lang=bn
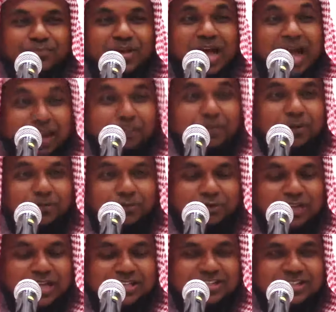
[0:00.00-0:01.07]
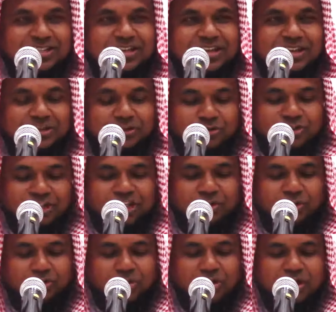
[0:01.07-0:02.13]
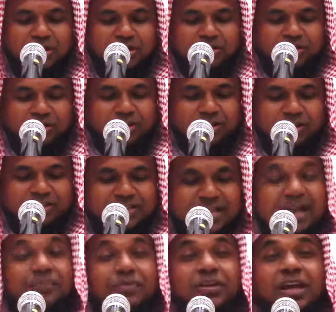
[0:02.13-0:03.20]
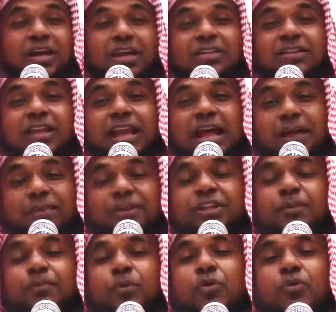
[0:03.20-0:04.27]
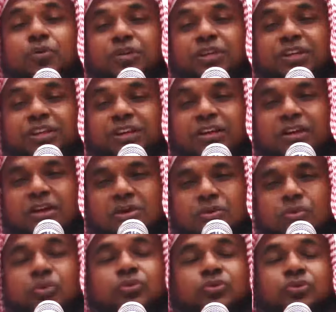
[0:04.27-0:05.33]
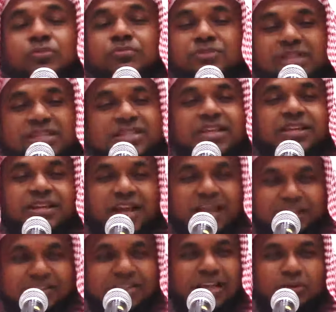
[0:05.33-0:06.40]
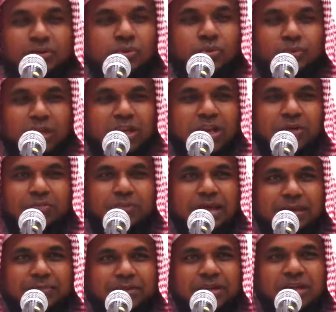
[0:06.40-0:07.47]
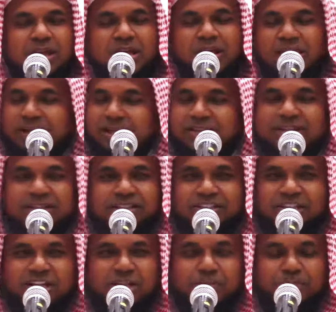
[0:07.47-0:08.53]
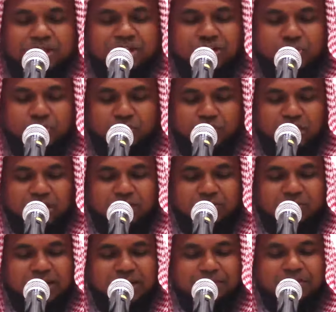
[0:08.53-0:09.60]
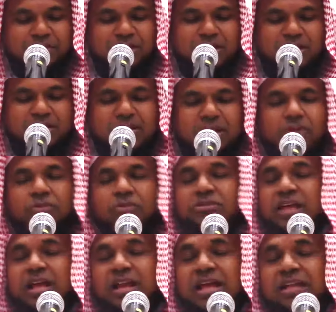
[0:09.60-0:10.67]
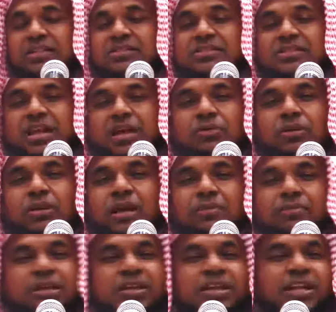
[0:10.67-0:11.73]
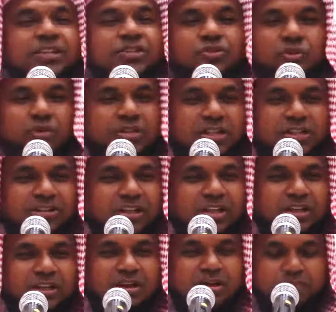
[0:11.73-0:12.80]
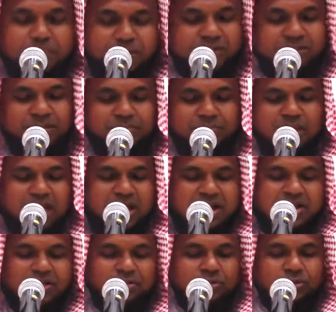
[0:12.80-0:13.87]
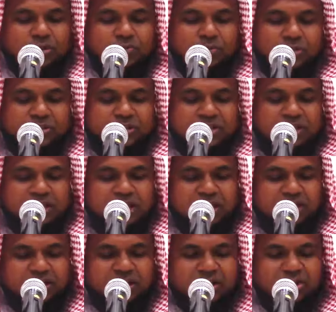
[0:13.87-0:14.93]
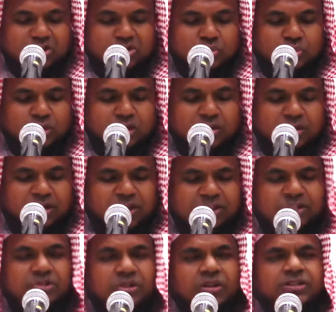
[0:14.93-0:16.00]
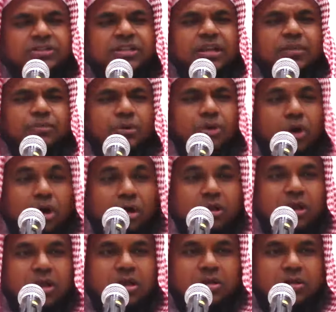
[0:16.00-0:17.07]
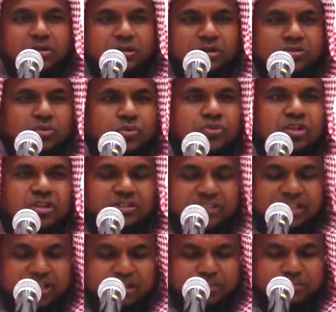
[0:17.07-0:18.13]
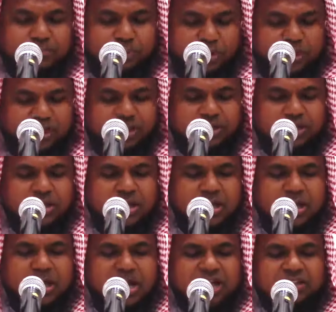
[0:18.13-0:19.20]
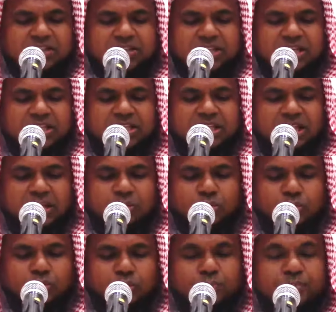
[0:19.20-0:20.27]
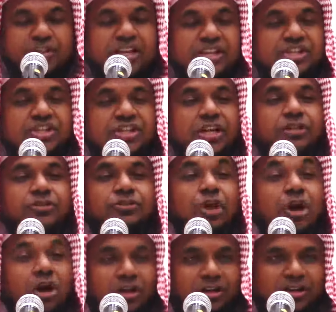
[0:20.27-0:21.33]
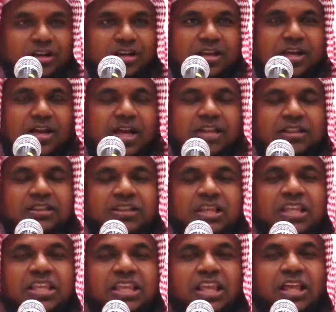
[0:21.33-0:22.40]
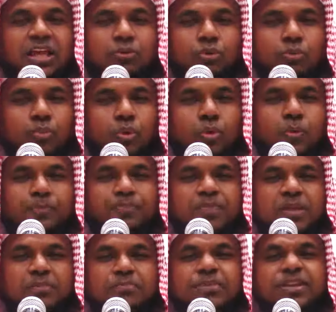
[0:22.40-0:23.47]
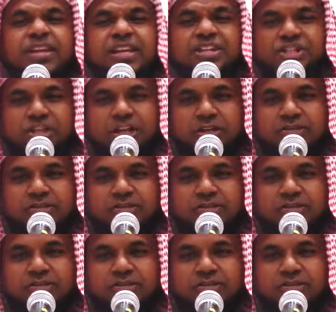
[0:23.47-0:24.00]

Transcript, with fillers: হাফের মধ্যে আছেন তো যাই হোক এই সাহাবিকে আল্লাহ তালা আমাদের পক্ষ থেকে উত্তম যাজায় খায় দান করুন আল্লাহ আমিন আল্লাহ তাকে জান্নাতবাসী করুন আল্লাহ আমিন কারণ তার হাদিস না হলে আমরা এই হাদিসগুলো জানতে পারতাম না তো উনি বলছেন আন্না রসুল আল্লাহ সাল্লাম কল রসুল সাল্লাম বলেন আত্মাসা উবু মিনাশায়তন আত্মাসা উবু দাসা